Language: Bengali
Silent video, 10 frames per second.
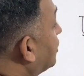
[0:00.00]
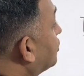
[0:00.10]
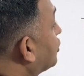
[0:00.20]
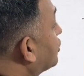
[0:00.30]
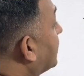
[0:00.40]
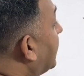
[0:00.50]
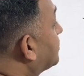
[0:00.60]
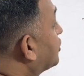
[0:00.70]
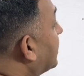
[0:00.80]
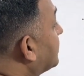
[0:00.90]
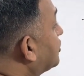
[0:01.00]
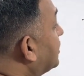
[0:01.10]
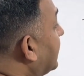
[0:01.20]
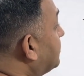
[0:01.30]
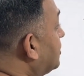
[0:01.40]
সংকরণ কার্বন কার্বন
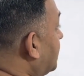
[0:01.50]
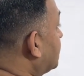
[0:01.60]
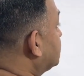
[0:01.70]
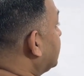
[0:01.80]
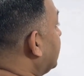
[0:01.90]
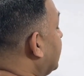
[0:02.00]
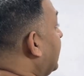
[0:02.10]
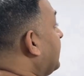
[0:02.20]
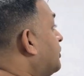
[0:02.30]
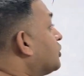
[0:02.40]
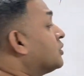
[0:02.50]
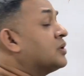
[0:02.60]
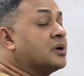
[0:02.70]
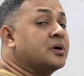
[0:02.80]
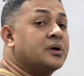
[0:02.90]
ডাবল বন্ড এবং
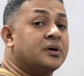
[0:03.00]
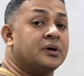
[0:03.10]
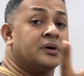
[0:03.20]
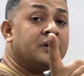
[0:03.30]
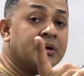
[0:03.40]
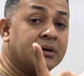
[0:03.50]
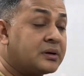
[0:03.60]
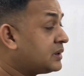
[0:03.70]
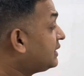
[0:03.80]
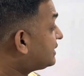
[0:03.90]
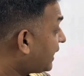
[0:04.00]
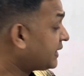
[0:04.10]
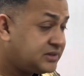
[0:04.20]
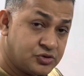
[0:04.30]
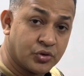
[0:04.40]

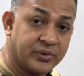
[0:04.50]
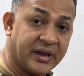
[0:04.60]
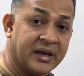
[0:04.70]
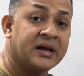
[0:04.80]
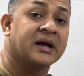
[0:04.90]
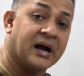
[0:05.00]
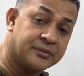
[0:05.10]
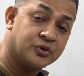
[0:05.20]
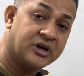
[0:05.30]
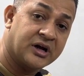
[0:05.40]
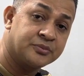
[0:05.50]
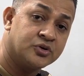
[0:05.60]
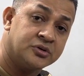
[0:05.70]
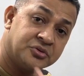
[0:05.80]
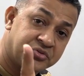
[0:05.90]
ইথাইন যৌগে কার্বন
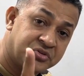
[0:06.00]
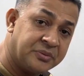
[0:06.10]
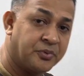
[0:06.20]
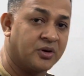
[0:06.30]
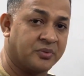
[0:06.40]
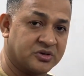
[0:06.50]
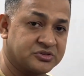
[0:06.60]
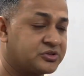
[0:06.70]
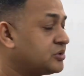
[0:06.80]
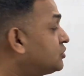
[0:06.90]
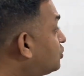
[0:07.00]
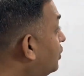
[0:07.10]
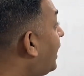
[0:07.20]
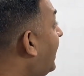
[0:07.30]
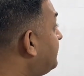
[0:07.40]
কার্বন ট্রিপল বন্ড তো
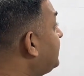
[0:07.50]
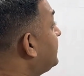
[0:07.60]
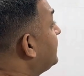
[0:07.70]
আমি